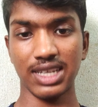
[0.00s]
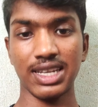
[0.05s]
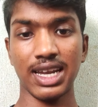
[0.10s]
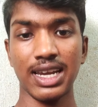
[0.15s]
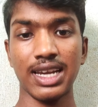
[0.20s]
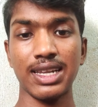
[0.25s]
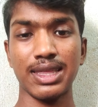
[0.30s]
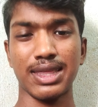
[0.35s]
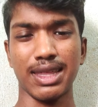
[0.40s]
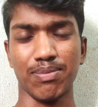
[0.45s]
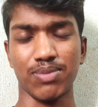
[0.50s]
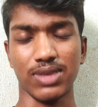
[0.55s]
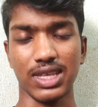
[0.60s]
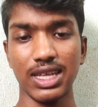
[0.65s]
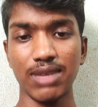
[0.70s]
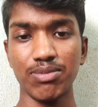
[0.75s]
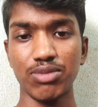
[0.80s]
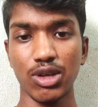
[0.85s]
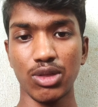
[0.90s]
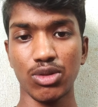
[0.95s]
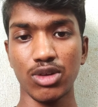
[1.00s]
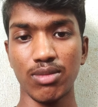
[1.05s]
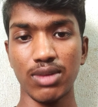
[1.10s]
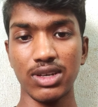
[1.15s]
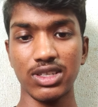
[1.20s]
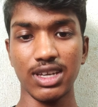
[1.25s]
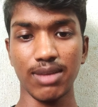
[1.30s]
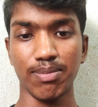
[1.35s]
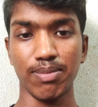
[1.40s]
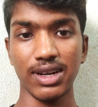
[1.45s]
మన ఛానల్ని సబ్స్క్రైబ్
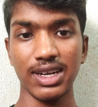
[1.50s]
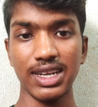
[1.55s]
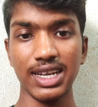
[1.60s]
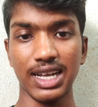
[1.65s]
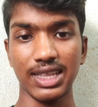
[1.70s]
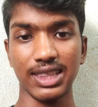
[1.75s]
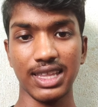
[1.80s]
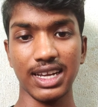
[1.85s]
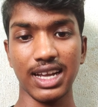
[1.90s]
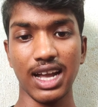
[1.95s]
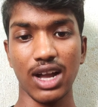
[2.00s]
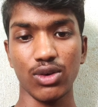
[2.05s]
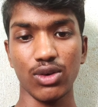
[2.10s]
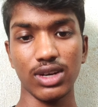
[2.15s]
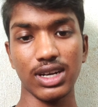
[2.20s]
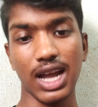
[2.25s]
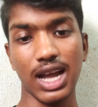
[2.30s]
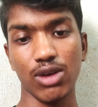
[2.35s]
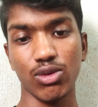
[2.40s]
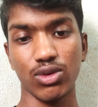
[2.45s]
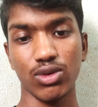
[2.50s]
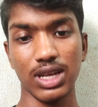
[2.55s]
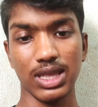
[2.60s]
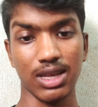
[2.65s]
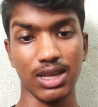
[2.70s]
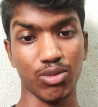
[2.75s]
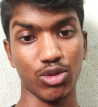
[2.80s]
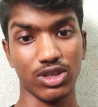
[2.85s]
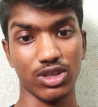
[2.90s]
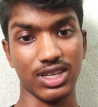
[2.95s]
చేసుకోమని చెప్పండి అంతేకాకుండా నాకు కూడా
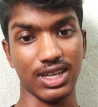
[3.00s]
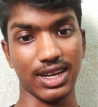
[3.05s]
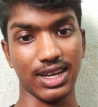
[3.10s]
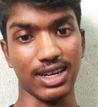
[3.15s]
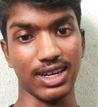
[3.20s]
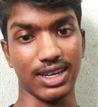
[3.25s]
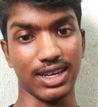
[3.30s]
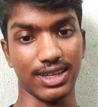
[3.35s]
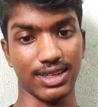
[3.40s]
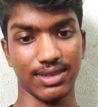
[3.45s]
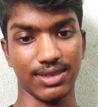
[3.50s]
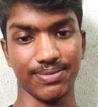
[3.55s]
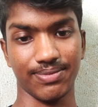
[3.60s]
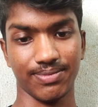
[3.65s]
సపోర్ట్ చేయండి